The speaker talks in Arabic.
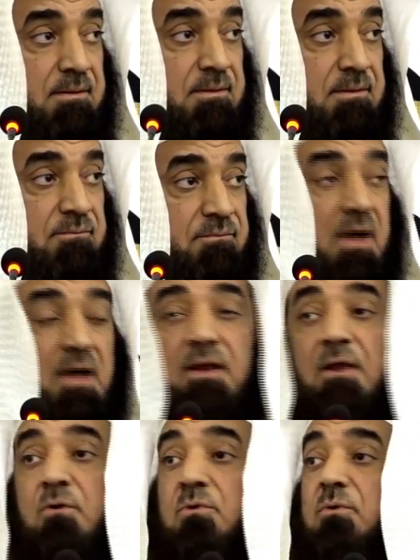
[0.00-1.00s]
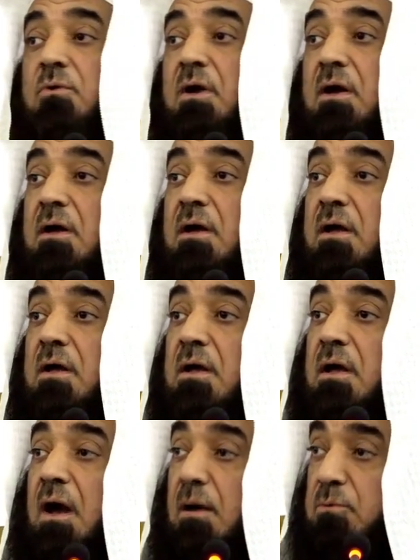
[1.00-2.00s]
فقال له
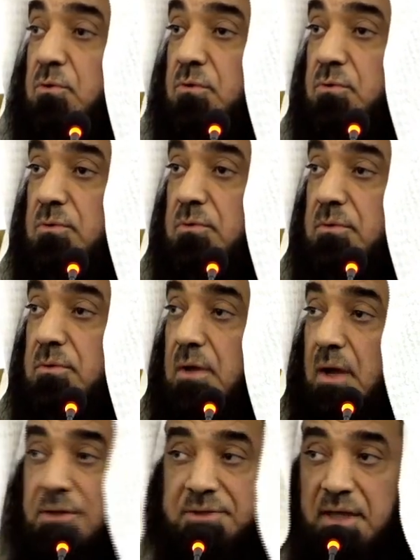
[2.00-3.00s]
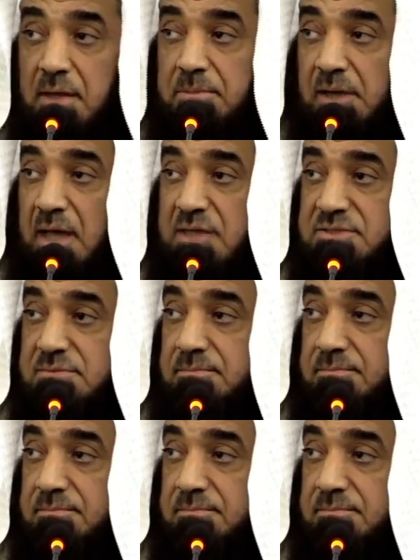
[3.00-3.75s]
أبوه أطع أبا القاسم